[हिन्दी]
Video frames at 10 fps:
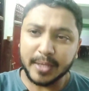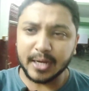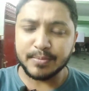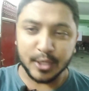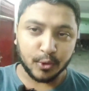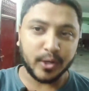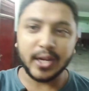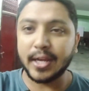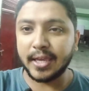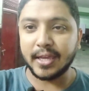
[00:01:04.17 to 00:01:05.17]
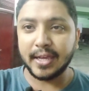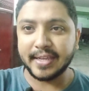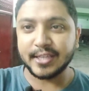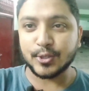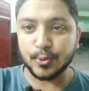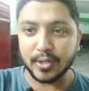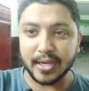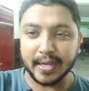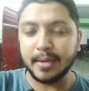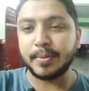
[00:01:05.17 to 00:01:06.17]
मतलब ज़रूरी नहीं है कि स्कूल
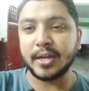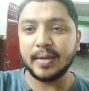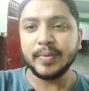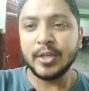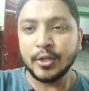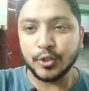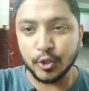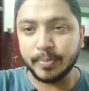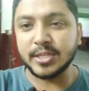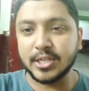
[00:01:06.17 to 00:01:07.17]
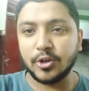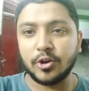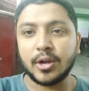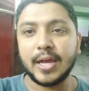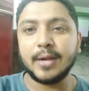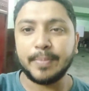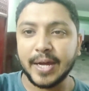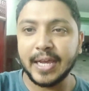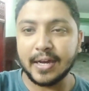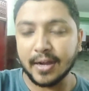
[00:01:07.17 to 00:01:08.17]
जाके ही पढ़ें जो बच्चे ऑनलाइन
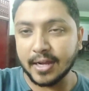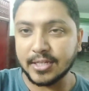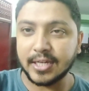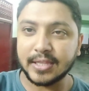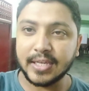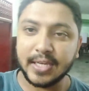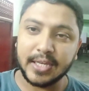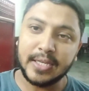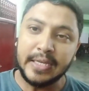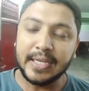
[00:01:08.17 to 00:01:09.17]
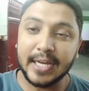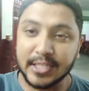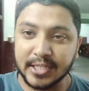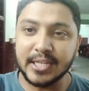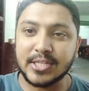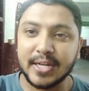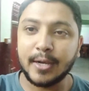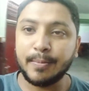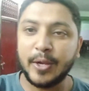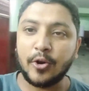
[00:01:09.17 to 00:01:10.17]
पढ़ाई करना चाहते हैं या जिन
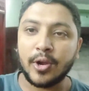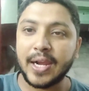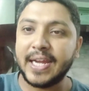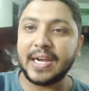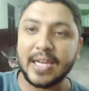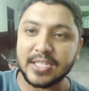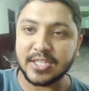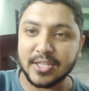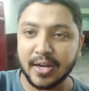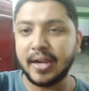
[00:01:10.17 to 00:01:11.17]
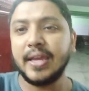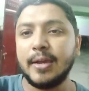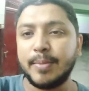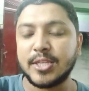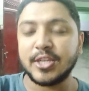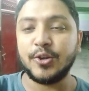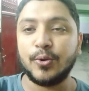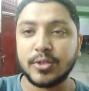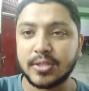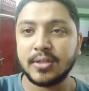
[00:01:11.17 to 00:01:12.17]
स्टेट में ऑनलाइन क्लासेस चल रही हैं बच्चे
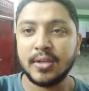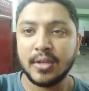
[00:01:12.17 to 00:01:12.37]
उस